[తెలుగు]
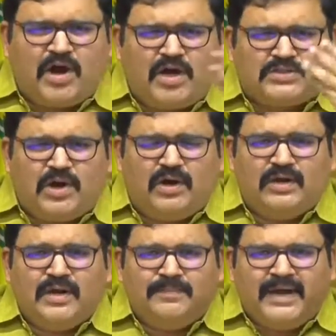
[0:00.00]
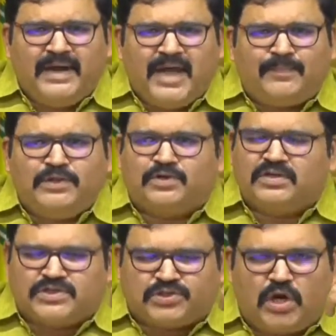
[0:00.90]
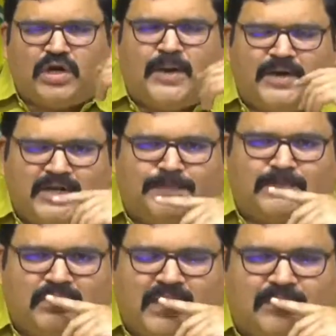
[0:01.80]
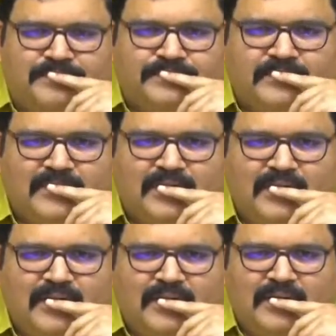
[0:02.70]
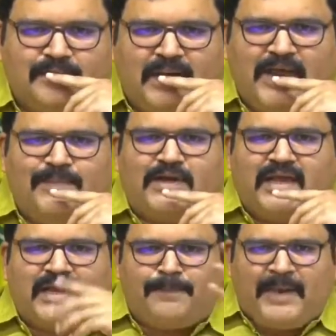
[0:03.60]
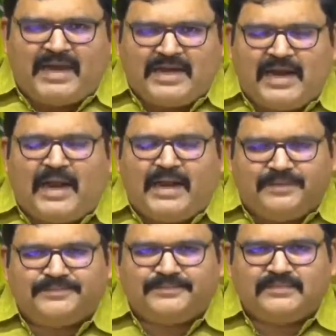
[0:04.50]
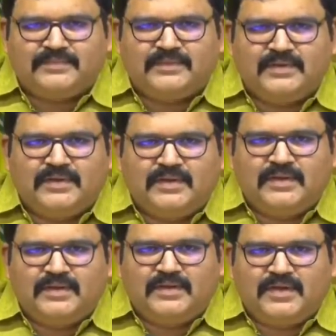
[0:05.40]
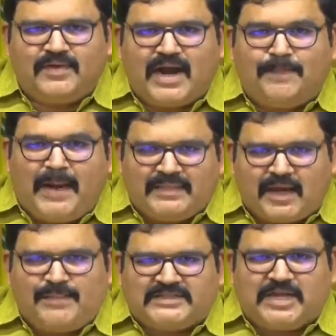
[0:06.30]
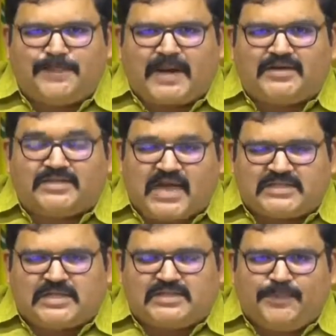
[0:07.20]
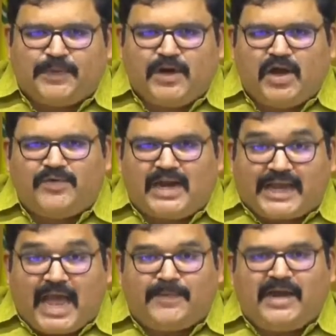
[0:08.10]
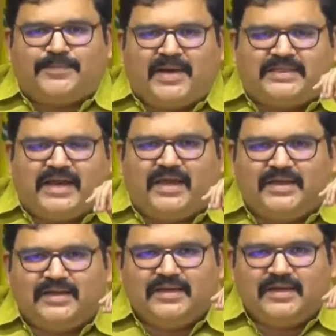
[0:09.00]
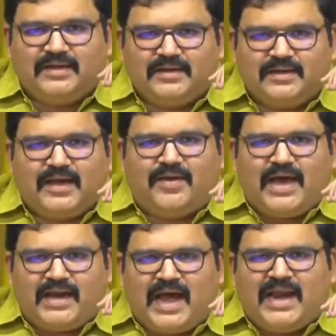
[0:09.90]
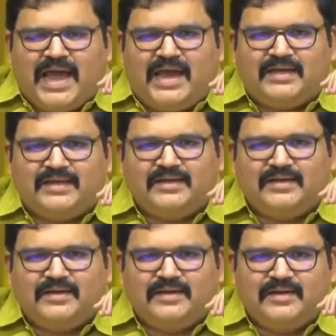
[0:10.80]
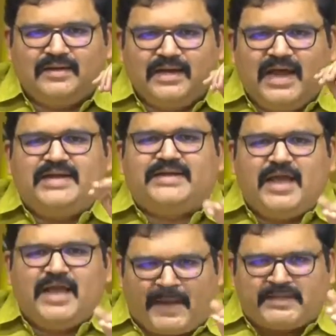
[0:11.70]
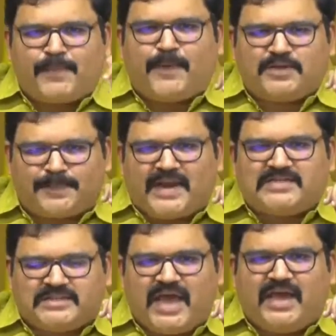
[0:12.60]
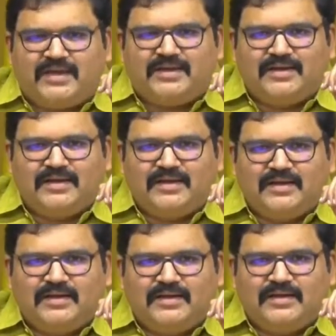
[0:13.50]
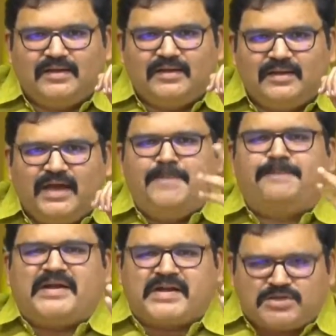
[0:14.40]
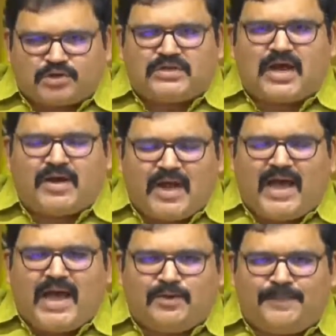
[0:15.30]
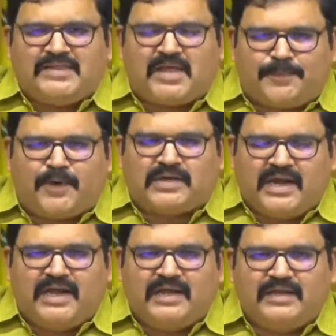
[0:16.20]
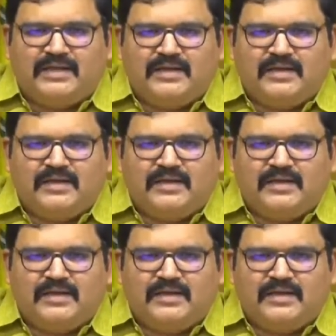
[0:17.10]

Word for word: ప్రతిరోజు మీడియా ముందుకు వచ్చి సొల్లు కబుర్లు చెప్తూ ఉంటారు మరీ ముఖ్యంగా పేరుని నాని ఇవాళ బందరు మచిలీపట్నం శాసనసభ్యుడు ఇవాళ కేబినెట్ మంత్రి ఏమయ్యా నానే ఏంటి నీ బందర్ పోర్టు పరిస్థితి ఏం పట్టించుకుంటా ఉన్నావా నువ్వు బందర్ పోర్టుని